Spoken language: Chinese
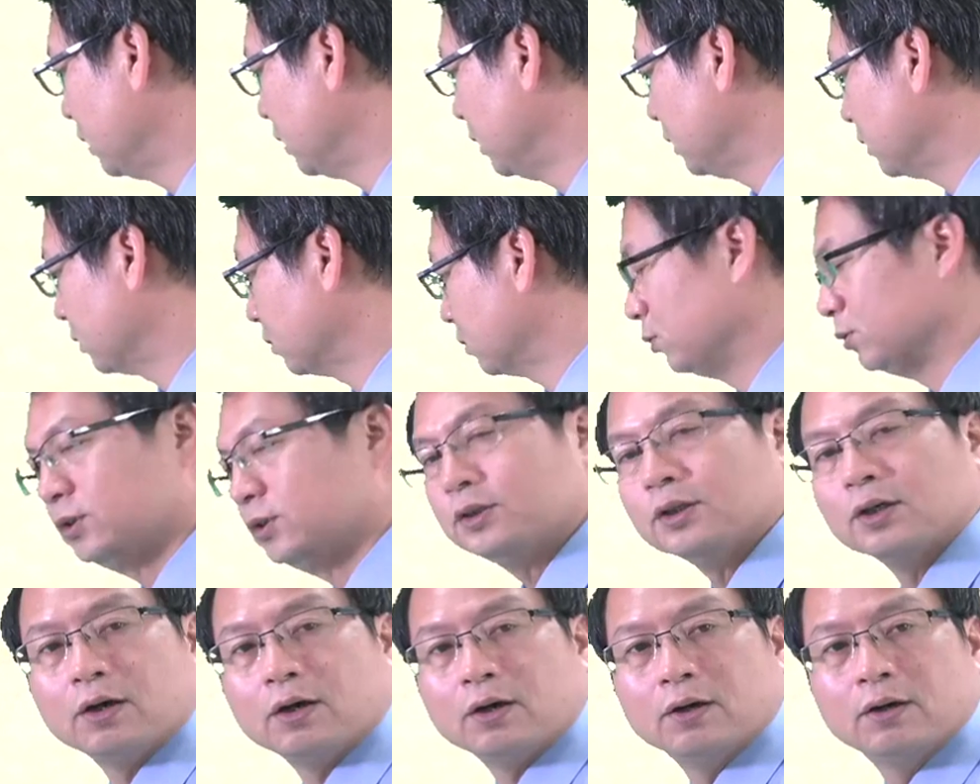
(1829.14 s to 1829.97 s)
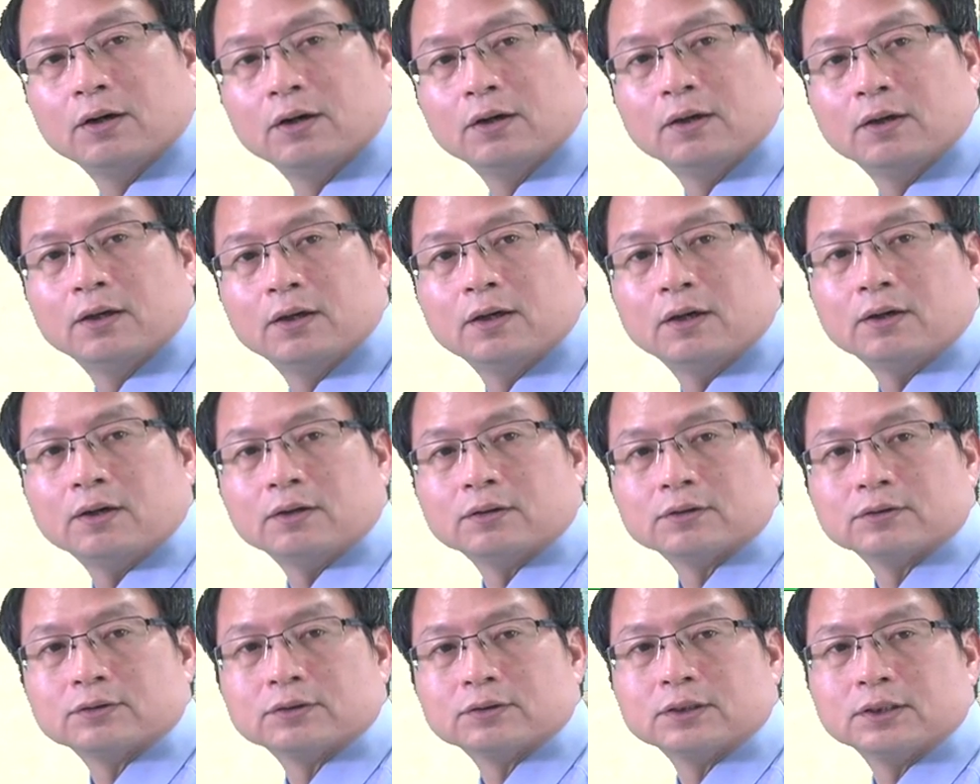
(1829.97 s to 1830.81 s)
is crucial，哦，
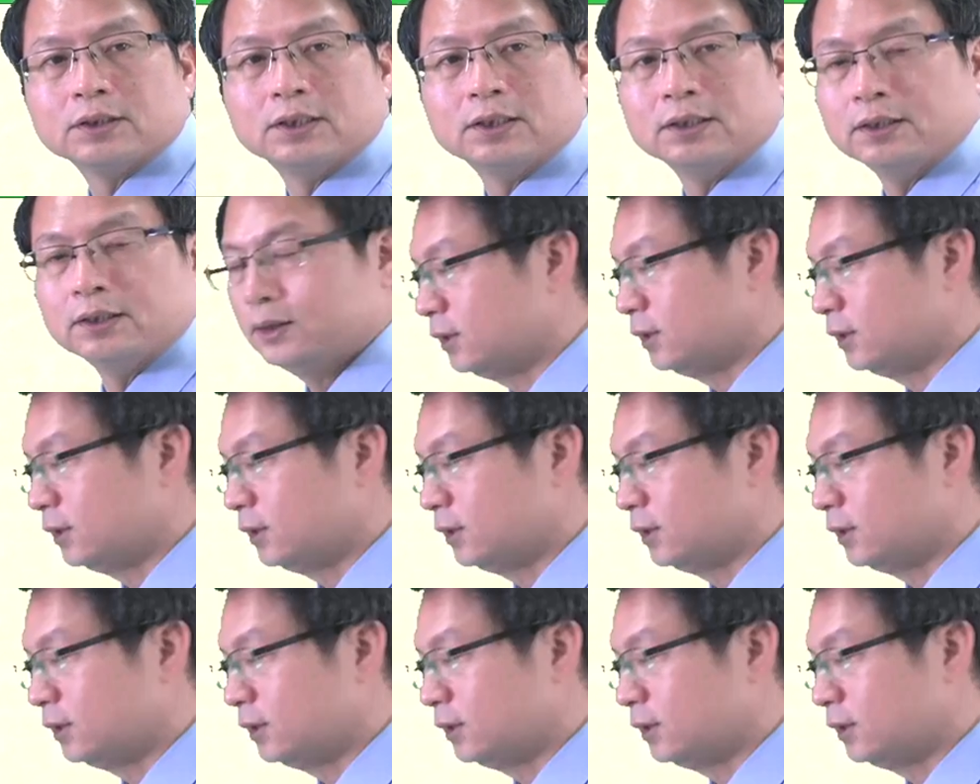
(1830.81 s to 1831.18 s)
都是一